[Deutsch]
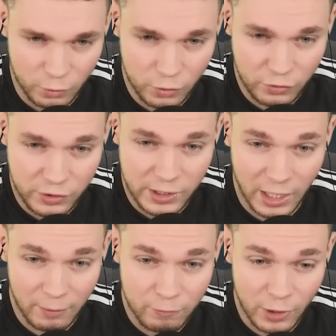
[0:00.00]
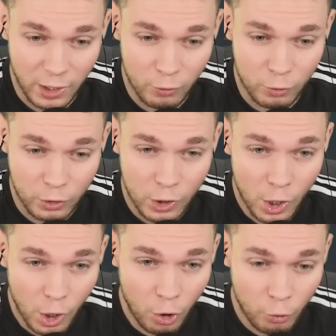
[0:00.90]
Und hier haben wir auch,
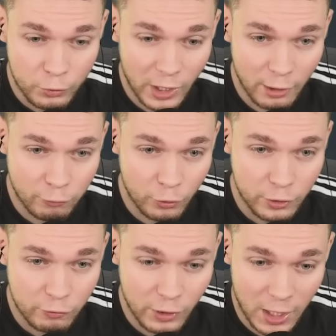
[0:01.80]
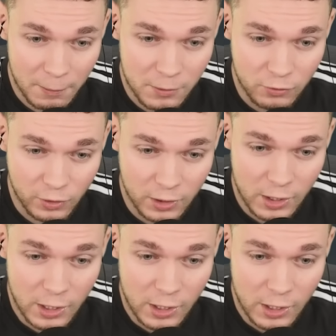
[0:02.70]
oh ja, Freunde, wir haben hier sogar